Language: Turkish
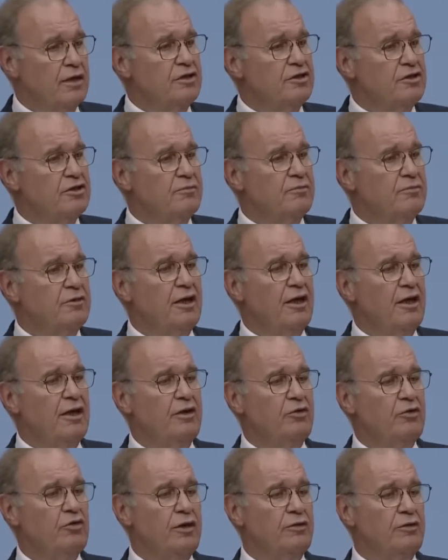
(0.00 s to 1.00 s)
Bakın şimdi
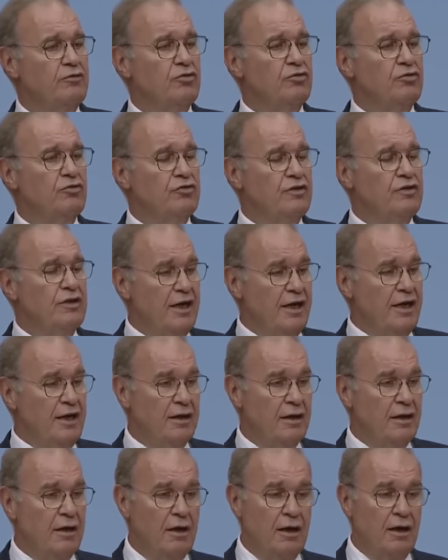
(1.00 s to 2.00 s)
neler üretiyoruz
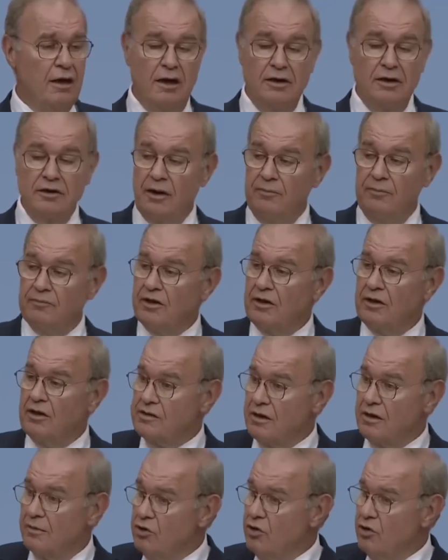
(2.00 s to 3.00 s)
diye ahkamda
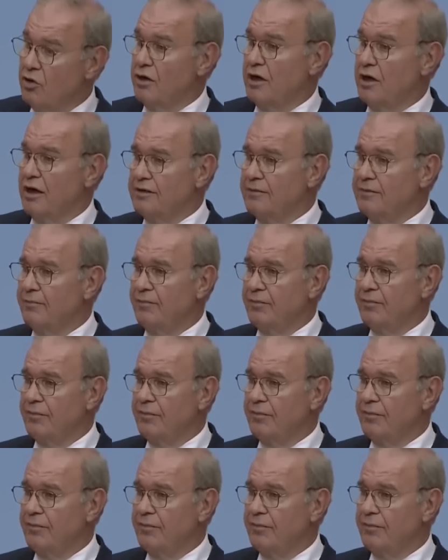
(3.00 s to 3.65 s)
kesebiliyorlar.